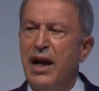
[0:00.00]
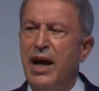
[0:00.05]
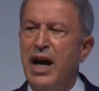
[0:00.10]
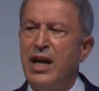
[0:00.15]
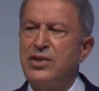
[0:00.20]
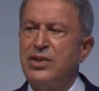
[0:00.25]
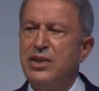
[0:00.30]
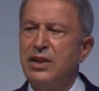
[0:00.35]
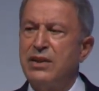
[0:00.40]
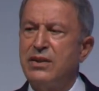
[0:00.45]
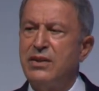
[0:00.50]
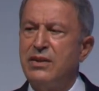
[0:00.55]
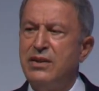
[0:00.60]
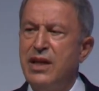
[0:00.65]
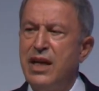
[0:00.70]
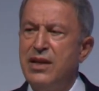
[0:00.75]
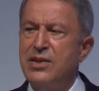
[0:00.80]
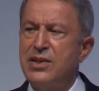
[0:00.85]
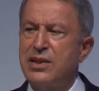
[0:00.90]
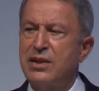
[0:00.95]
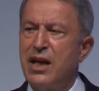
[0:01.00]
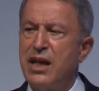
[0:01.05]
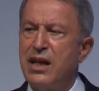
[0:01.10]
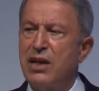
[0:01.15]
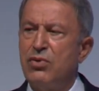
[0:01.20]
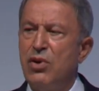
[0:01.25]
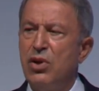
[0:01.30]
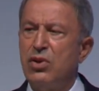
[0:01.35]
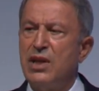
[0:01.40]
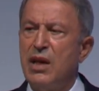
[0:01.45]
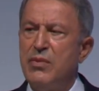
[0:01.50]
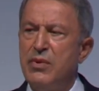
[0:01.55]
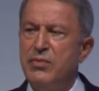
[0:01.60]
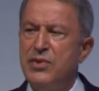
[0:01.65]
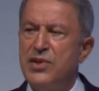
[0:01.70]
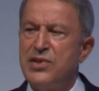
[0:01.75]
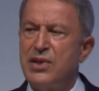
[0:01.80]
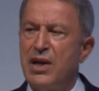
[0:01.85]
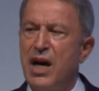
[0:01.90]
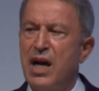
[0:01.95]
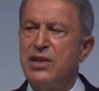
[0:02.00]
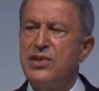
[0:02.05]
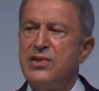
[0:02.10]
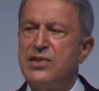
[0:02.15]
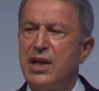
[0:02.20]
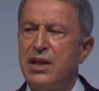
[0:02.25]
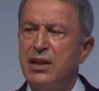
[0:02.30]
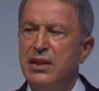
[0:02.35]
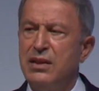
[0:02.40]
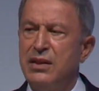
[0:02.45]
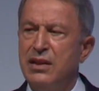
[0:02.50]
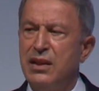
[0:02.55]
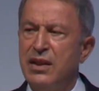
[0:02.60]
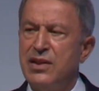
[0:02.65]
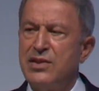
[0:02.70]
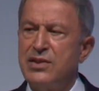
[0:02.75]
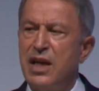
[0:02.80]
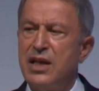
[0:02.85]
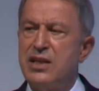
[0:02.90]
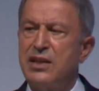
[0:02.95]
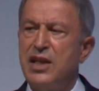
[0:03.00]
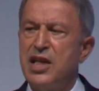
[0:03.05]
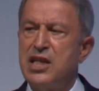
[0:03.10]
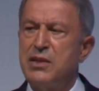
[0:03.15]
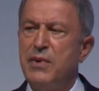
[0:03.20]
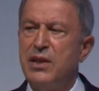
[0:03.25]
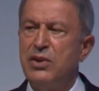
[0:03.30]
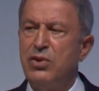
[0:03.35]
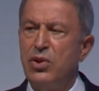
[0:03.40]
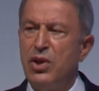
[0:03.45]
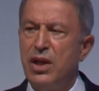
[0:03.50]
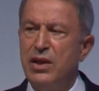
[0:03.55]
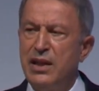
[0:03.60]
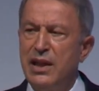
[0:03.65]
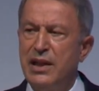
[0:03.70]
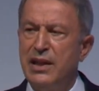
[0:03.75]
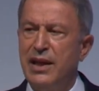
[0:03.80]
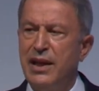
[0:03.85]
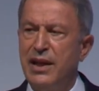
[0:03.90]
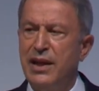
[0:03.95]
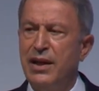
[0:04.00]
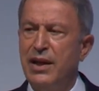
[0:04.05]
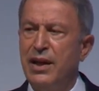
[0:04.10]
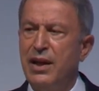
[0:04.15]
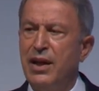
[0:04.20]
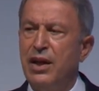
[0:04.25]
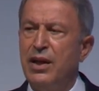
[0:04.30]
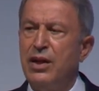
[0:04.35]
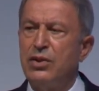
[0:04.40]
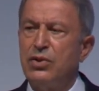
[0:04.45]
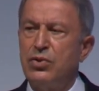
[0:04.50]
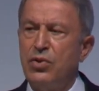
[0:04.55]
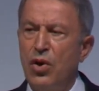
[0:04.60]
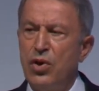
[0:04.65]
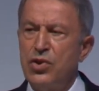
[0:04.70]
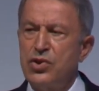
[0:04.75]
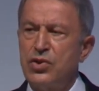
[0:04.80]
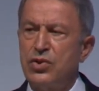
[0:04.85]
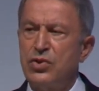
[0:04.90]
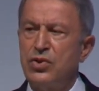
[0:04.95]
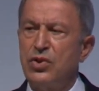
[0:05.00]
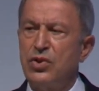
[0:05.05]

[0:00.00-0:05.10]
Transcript: açık deniz karakol gemimiz Akhisar'ın saç kesme töreniyle dost,